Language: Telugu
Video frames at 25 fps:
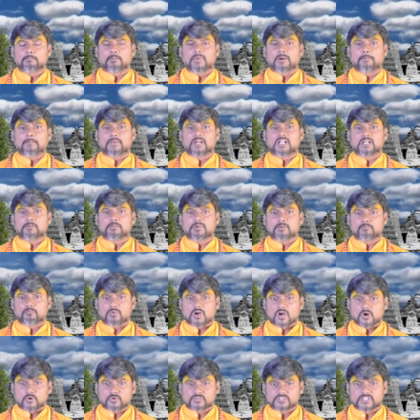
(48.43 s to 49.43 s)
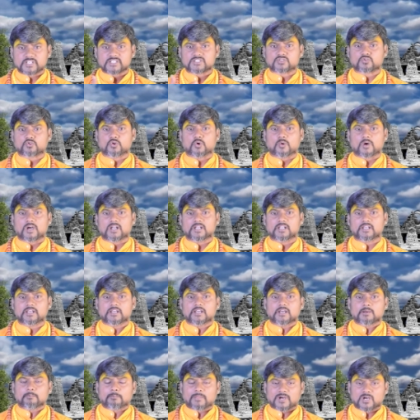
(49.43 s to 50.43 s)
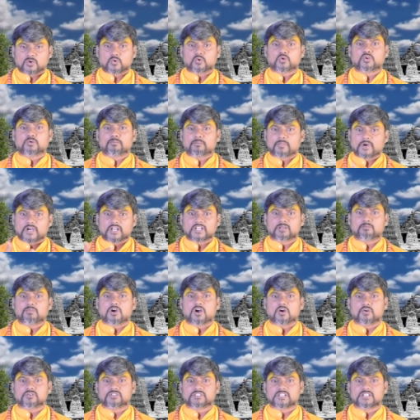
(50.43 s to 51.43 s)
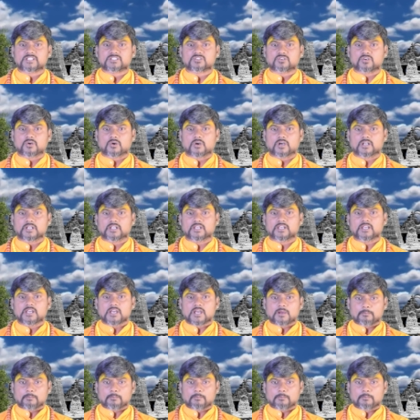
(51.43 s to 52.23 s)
మమ్మల్ని మేము బాగు చేసుకోవాలి మా కుటుంబాన్ని బాగు చేసుకోవాలి